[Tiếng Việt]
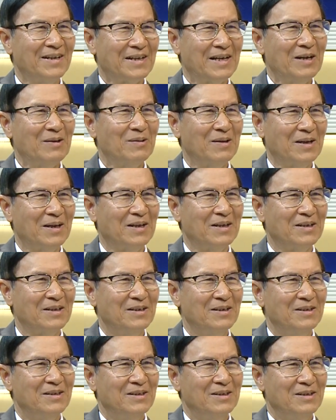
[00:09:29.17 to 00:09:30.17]
kêu là
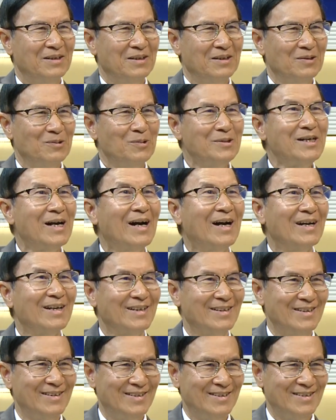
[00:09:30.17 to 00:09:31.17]
lúa trời
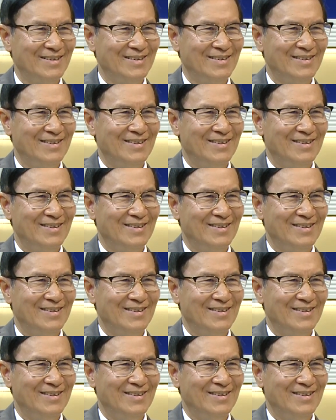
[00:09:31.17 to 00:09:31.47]
dạ.